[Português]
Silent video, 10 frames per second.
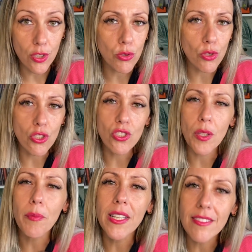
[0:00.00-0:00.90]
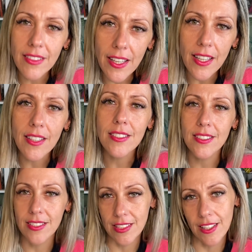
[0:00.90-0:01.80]
que os outros também têm
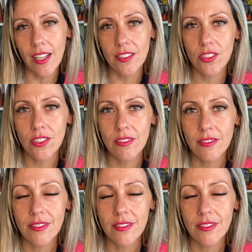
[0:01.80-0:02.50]
necessidades,